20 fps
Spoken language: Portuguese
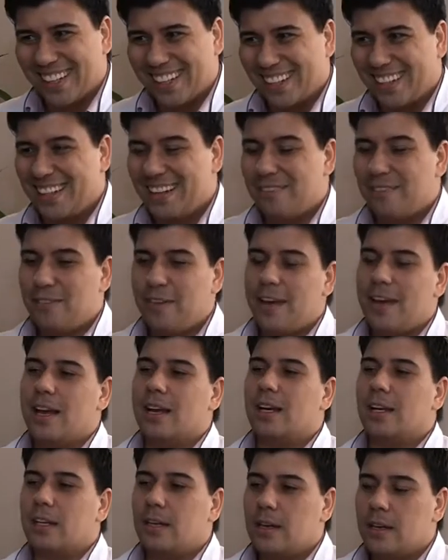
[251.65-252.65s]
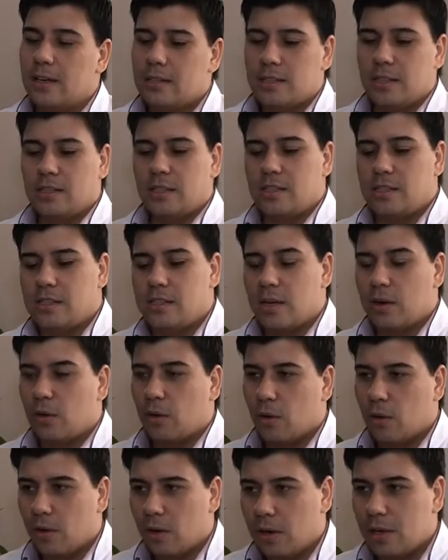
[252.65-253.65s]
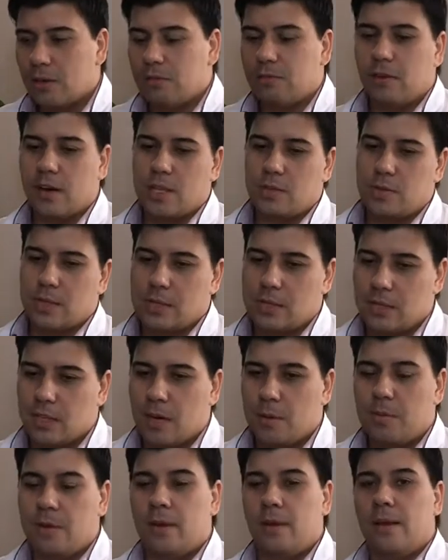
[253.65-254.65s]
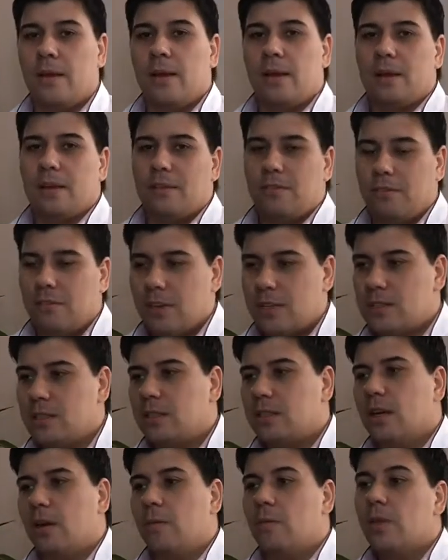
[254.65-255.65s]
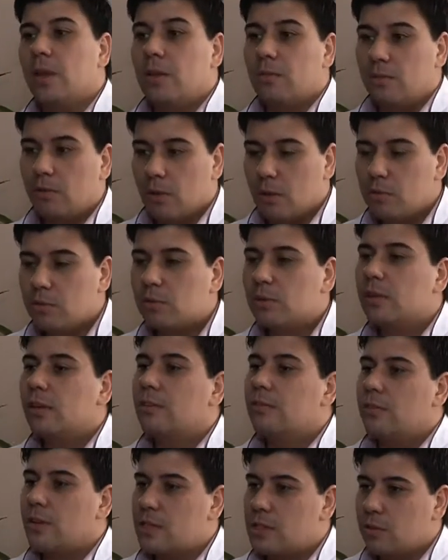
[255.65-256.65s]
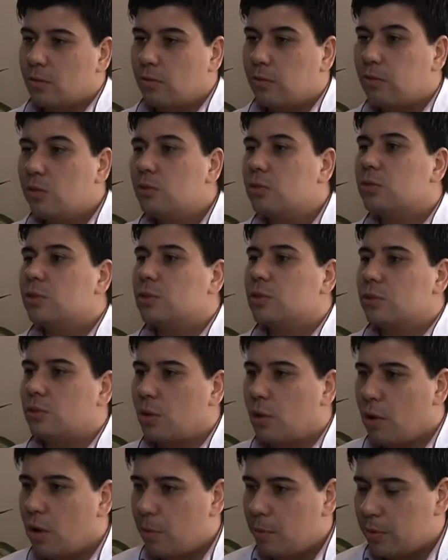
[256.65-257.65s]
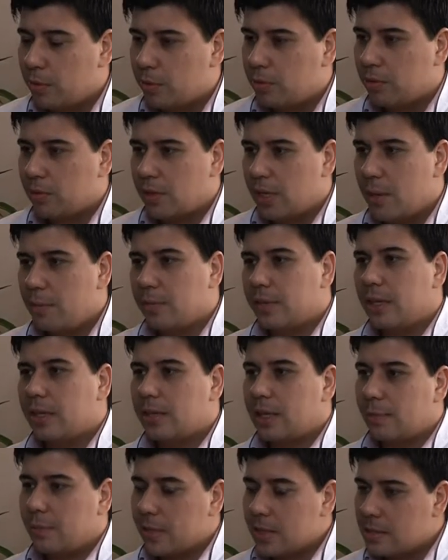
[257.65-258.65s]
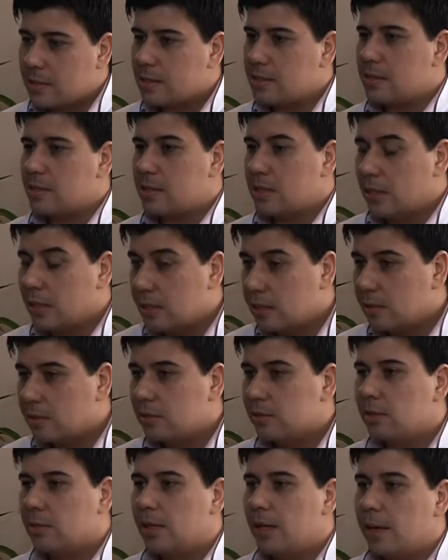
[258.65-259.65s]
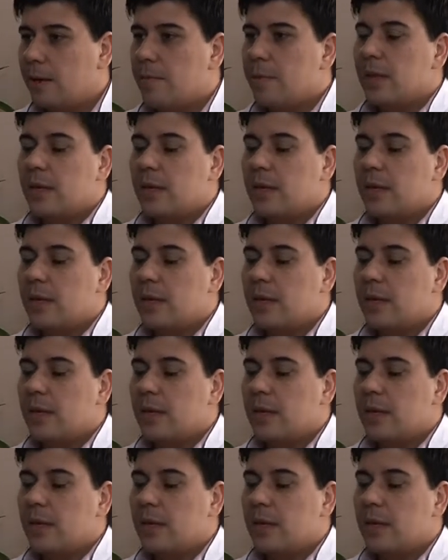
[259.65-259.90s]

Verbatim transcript: né? é. né? Vem a criança, a gente já olha, faz o exame e vê assim, não, vamos fazer um flúor tópico, né? Porque tá precisando, né?